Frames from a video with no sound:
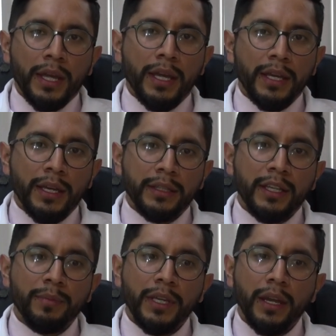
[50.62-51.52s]
Eh,
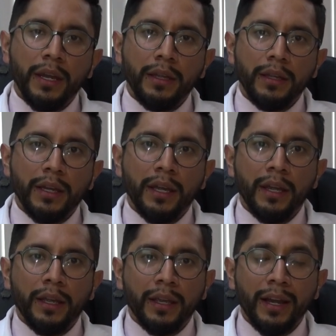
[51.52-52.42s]
también
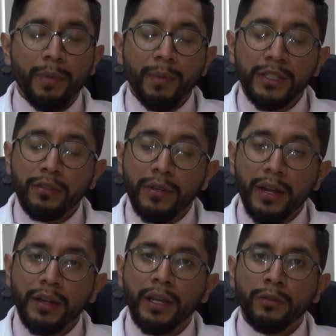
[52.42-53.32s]
eh, cabe
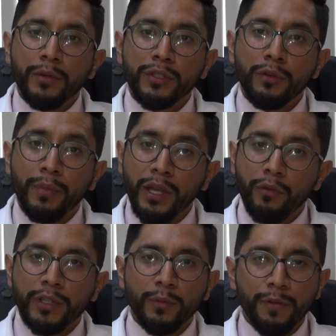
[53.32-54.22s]
mencionar en nuestro
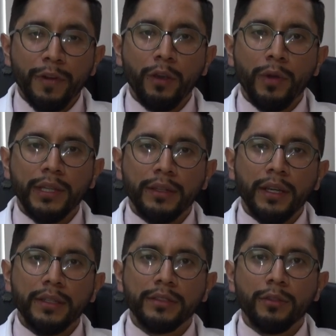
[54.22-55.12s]
medio es muy
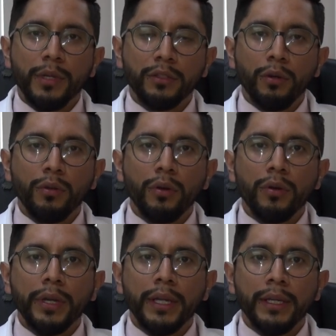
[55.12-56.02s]
frecuente, sobre
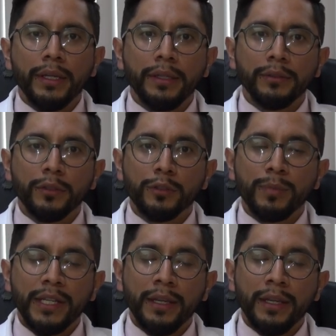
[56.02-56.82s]
todo en los,